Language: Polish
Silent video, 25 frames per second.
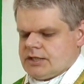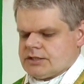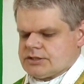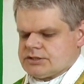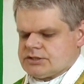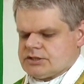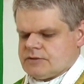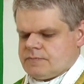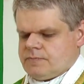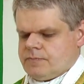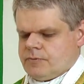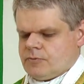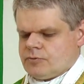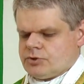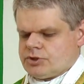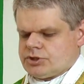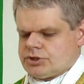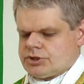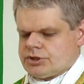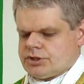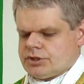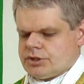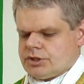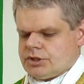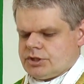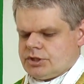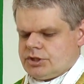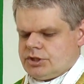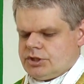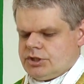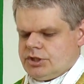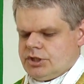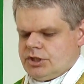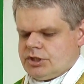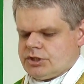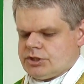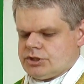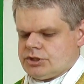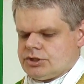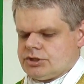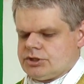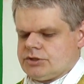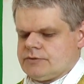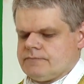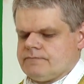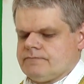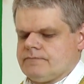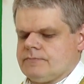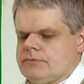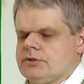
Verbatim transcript: zapuszczę sieć.